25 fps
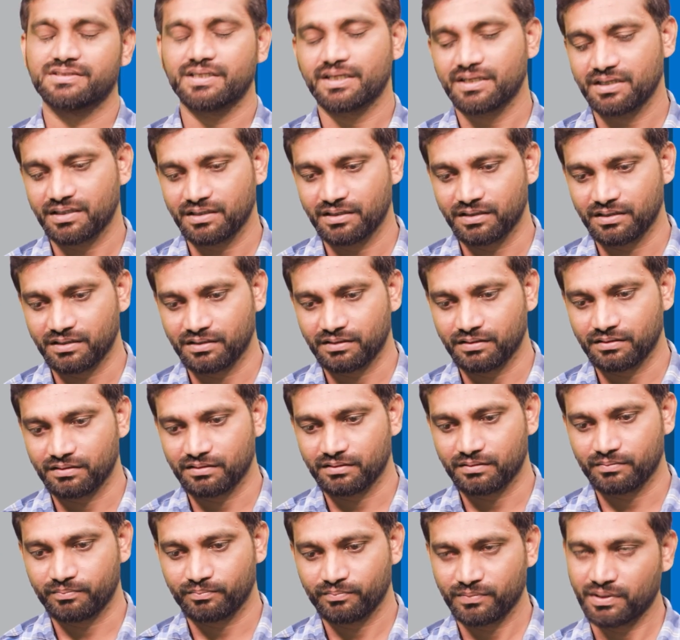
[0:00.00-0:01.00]
సార్
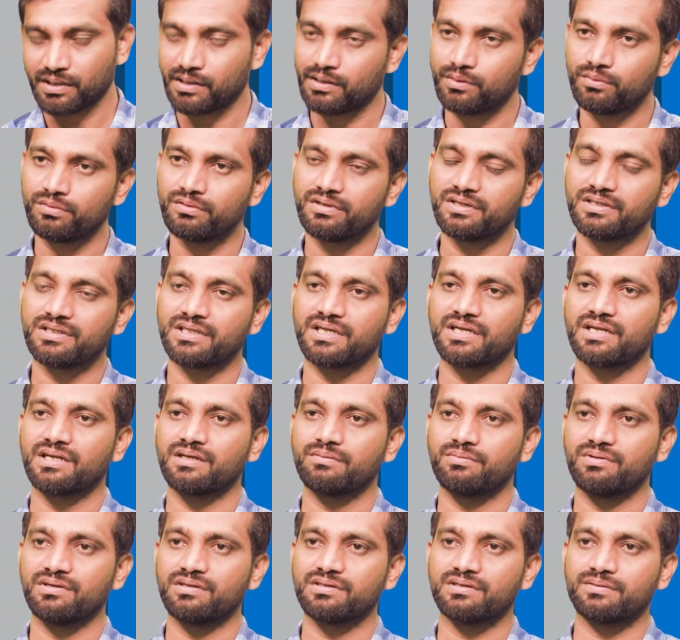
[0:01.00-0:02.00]
మామూలుగా
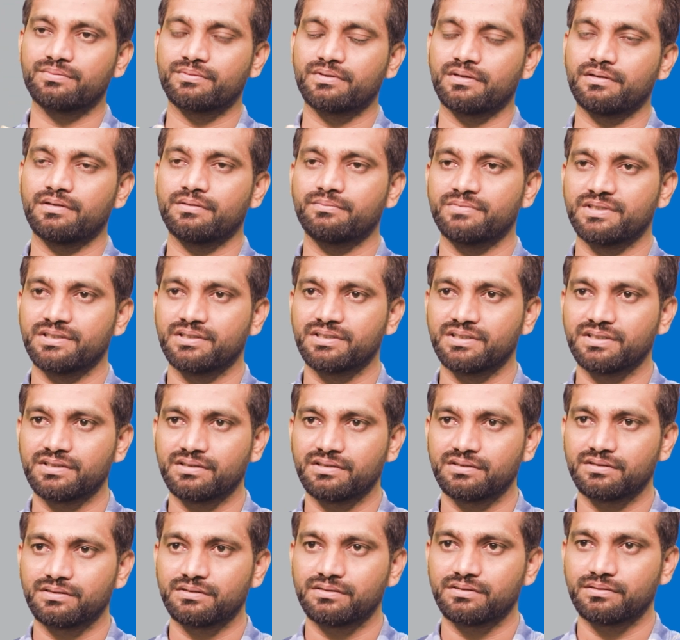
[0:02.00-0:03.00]
నరాల బాధిత ప్రాబ్లం అంటే
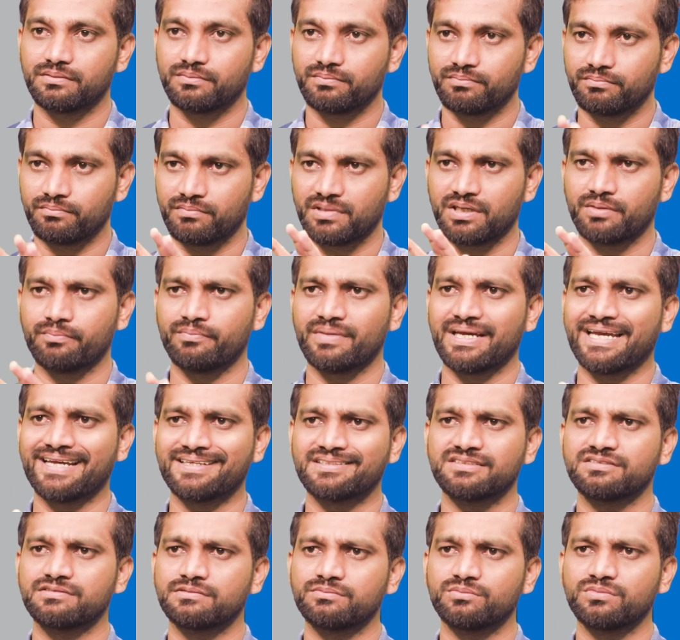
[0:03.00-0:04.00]
మనం
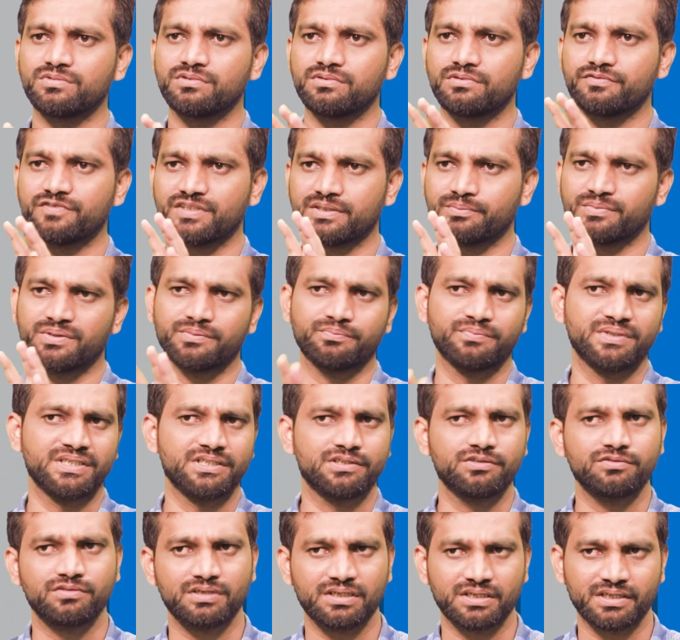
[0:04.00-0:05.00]
మ్యాక్సిమమ్ విటమిన్ బి
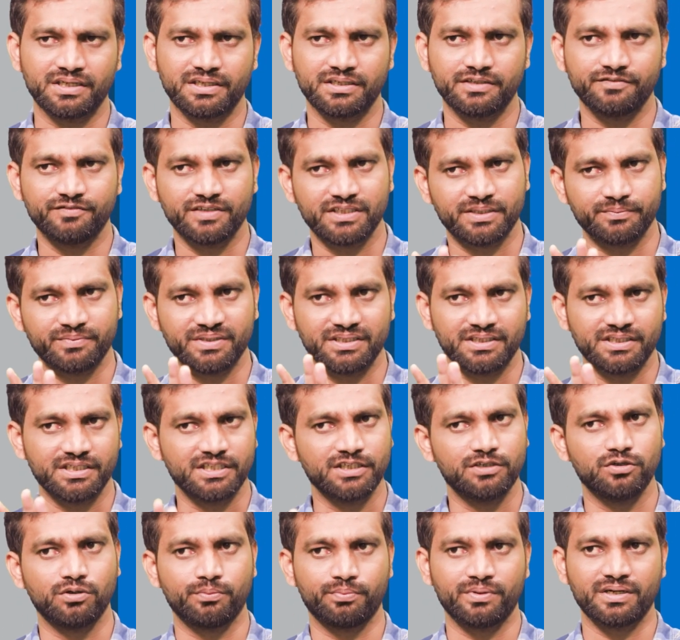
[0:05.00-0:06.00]
ట్వెల్వ్ కానీ విటమిన్
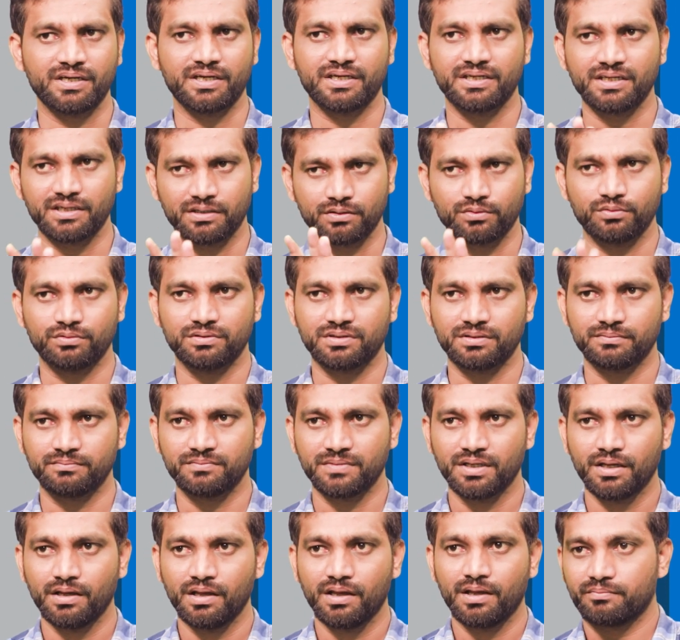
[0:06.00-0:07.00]
డి లోపం కానీ అనుకుంటాం
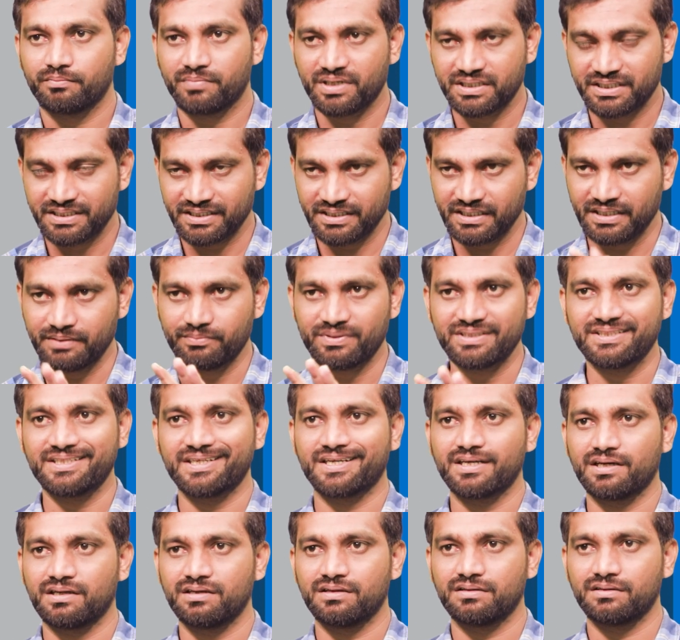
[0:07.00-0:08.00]
బట్ ఈ
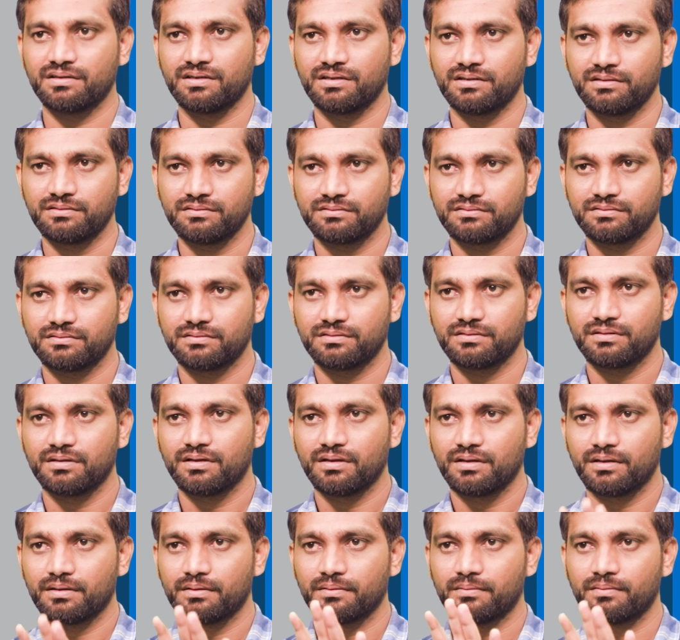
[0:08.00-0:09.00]
మధ్య కాలంలో
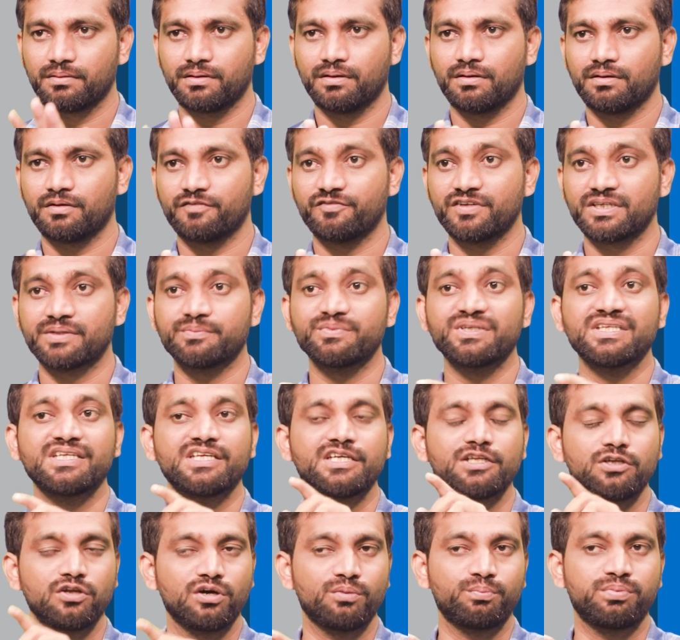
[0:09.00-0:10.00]
విటమిన్
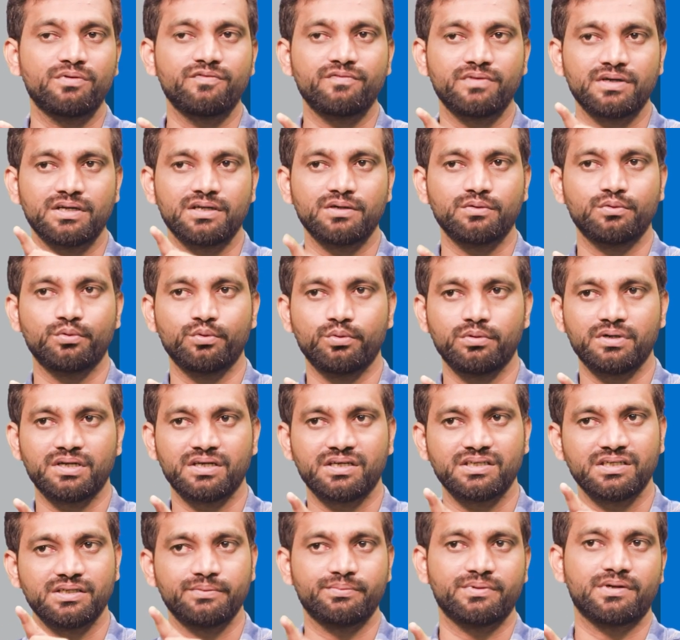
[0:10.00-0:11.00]
ఈ లోపం వల్ల
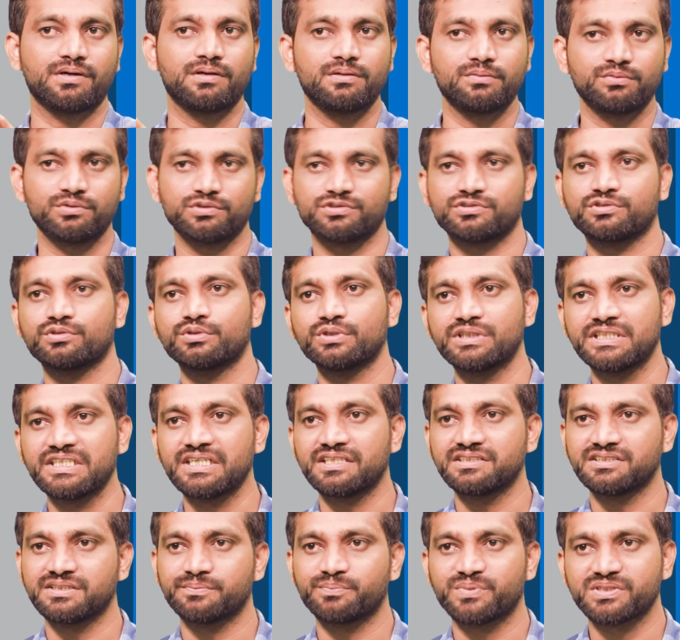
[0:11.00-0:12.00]
కూడా ఈ ప్రాబ్లం వస్తుంది
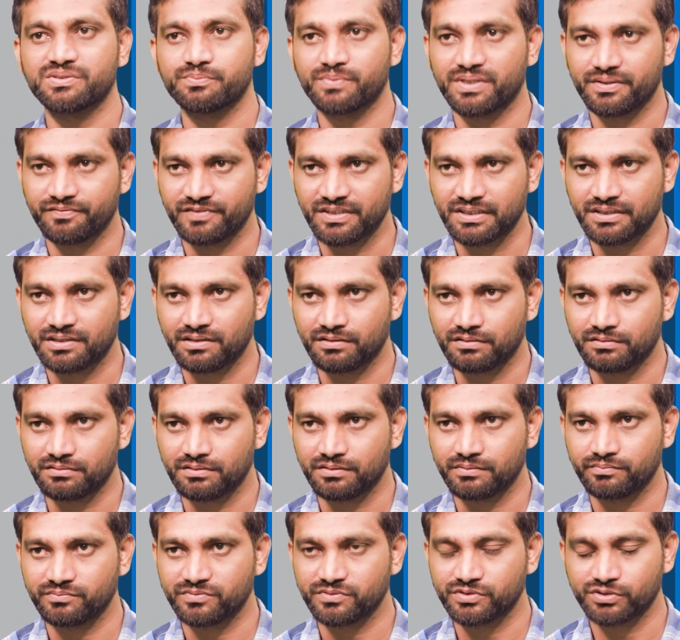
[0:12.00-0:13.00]
అని చెప్పేసి మనం వింటా
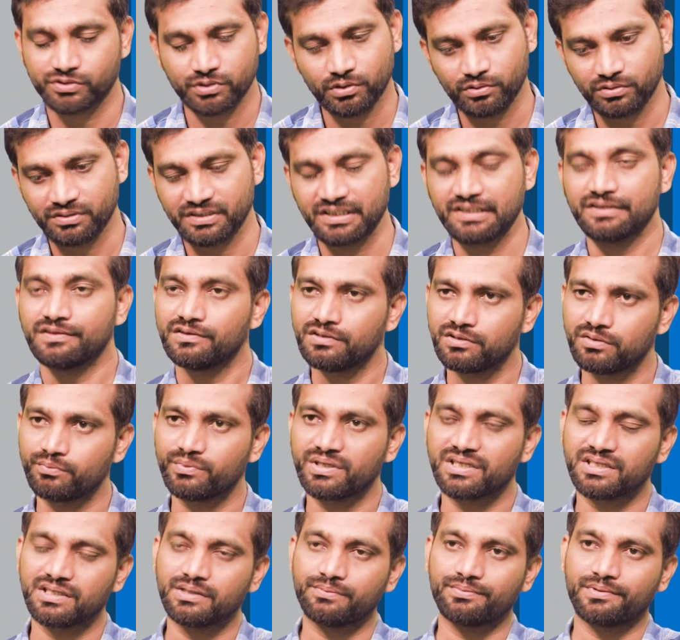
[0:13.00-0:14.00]
ఉన్నాం సో ఎందుకు
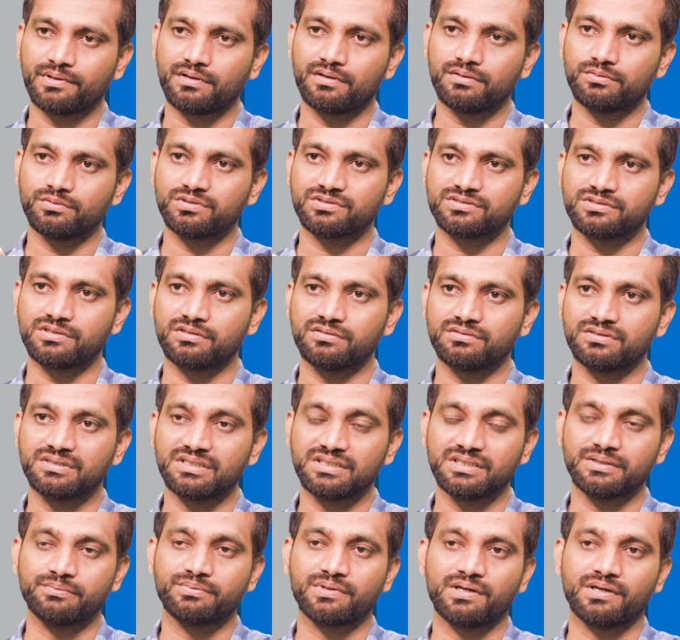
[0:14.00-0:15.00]
మనకి ఈ ప్రాబ్లం వస్తూ ఉంది ఈ